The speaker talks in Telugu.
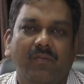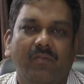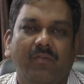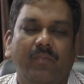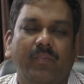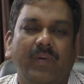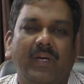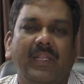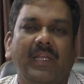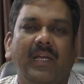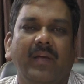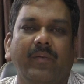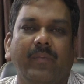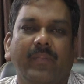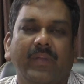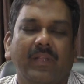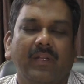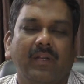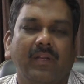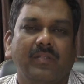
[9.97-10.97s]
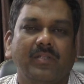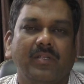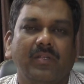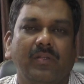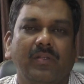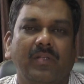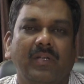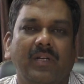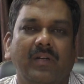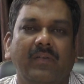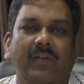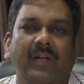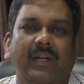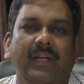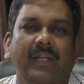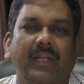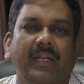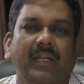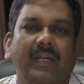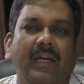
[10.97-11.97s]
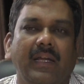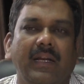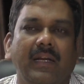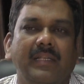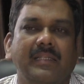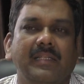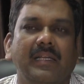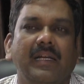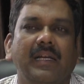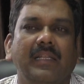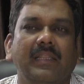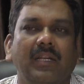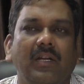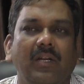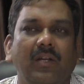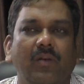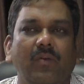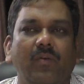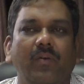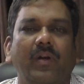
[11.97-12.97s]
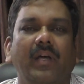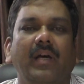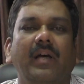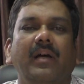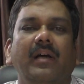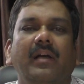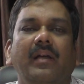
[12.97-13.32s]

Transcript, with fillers: ఉపాధి హామీ పథకంలో జరుగుతున్నటువంటి అన్ని సంగతులను కూడా